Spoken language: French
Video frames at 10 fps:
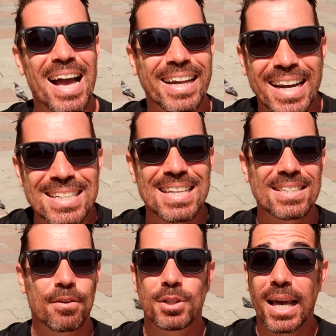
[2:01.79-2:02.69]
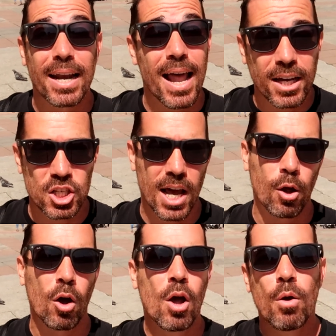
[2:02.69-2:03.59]
La Grassa ça veut dire la riche,
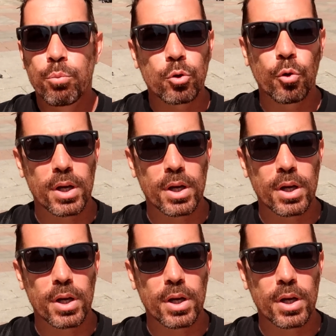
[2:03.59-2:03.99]
alors pour deux